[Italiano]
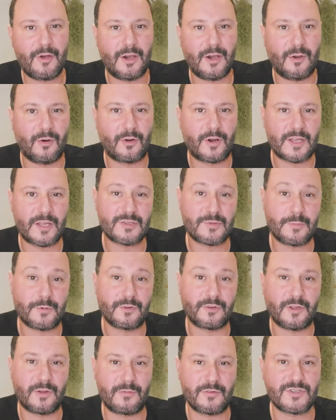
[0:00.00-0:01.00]
allora
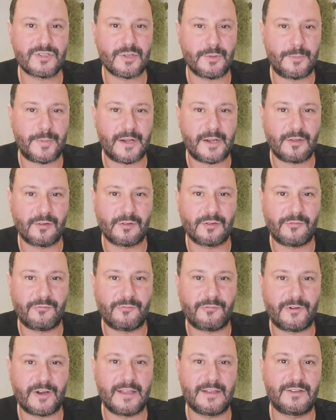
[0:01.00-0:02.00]
soprattutto in questo periodo
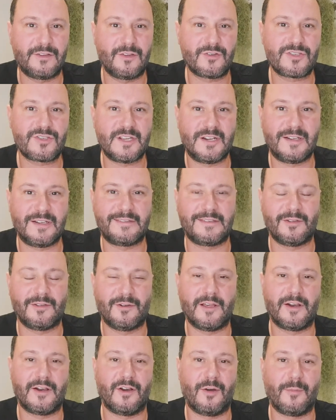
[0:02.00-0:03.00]
freddo
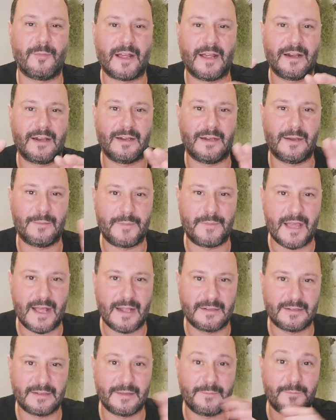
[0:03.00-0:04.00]
selezionerò magari le
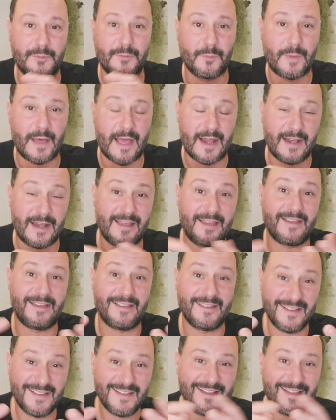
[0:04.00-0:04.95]
piante più belle